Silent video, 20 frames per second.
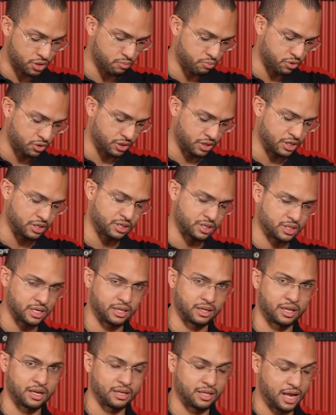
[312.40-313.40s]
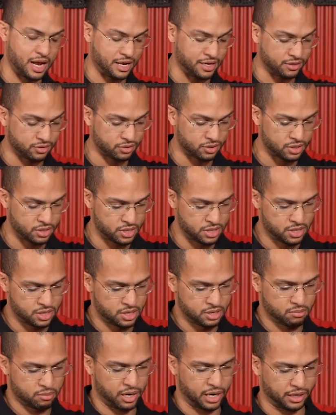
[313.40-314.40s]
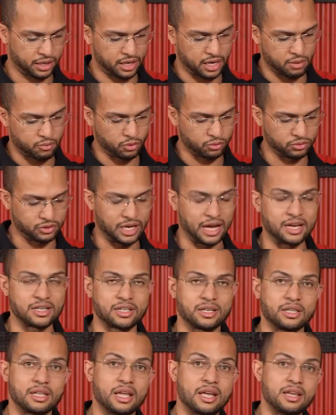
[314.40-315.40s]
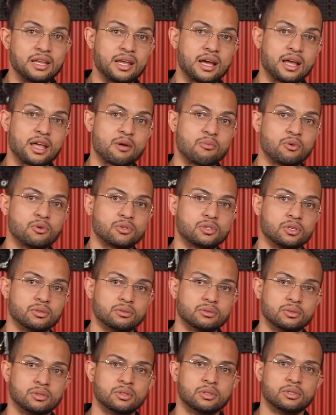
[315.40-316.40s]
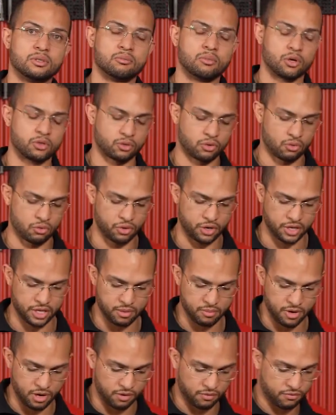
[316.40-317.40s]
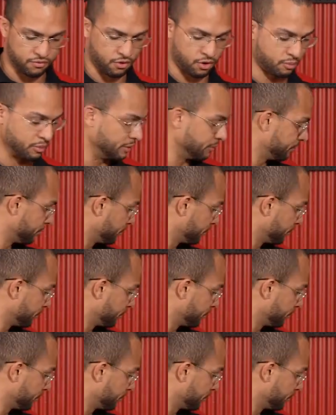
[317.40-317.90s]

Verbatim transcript: importante se atentar a isso, para que a montagem dele e a remoção possa ocorrer da melhor forma.